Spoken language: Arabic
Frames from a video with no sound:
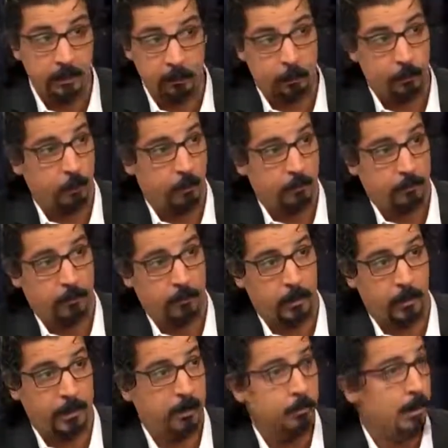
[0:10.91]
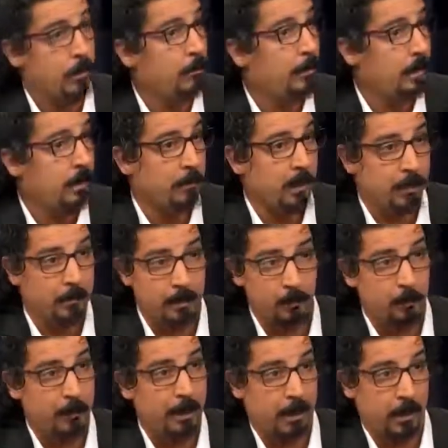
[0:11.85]
15 جور هذه المعلومه اللي ما على
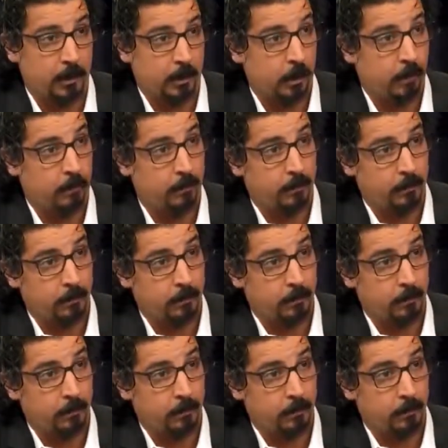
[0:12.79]
بالهمش بها الغاشي